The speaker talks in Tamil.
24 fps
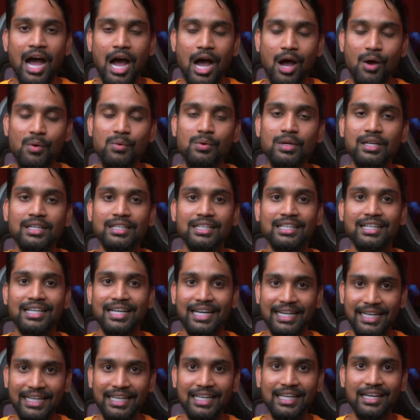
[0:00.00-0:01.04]
அவங்களுக்கு
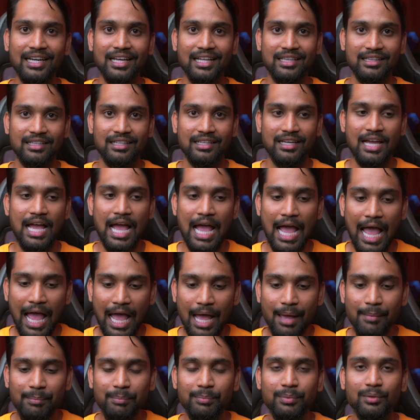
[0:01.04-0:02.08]
கிடைக்கிற அந்த
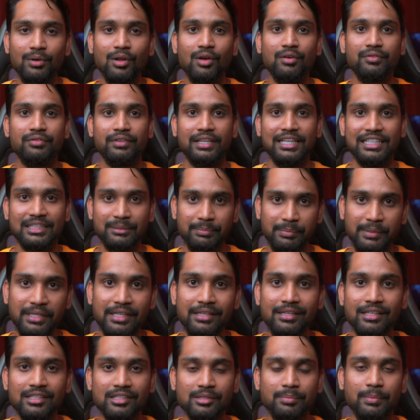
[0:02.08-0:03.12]
ஆம்பிள் ஆஃப்
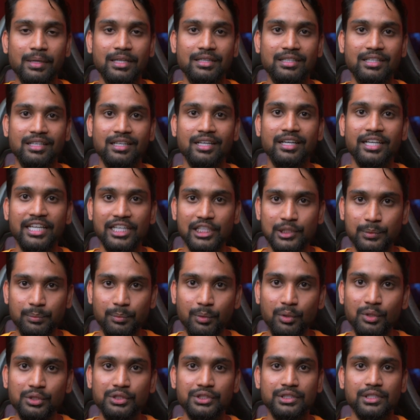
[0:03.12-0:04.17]
எக்ஸ்பீரியன்ஸ் பார்த்தீங்கன்னா
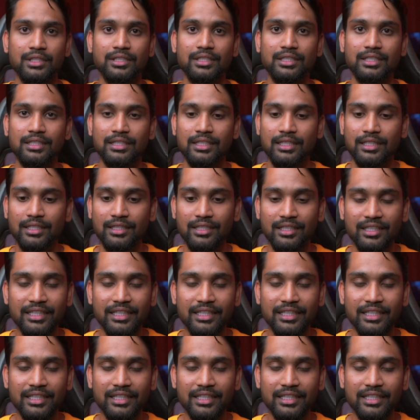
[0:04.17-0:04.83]
எக்ஸ்போஷர் இந்த